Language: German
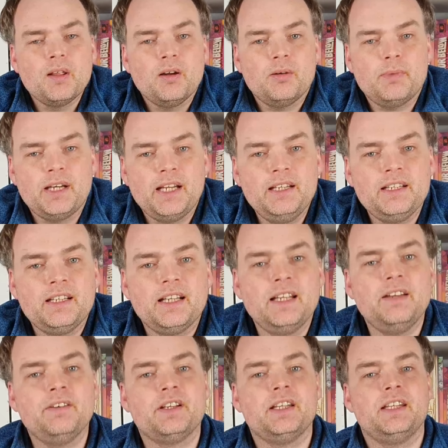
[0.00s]
und man endet
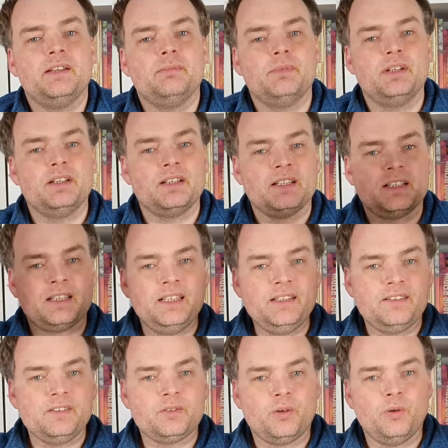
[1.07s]
nachher wirklich im
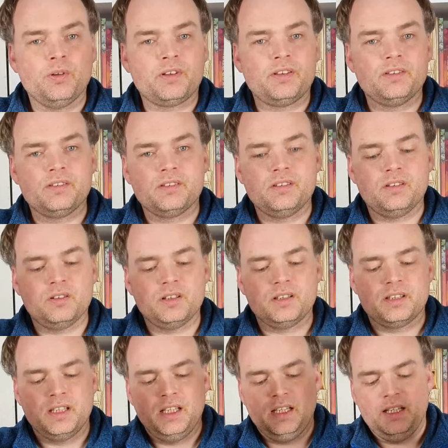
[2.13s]
riesengroßen und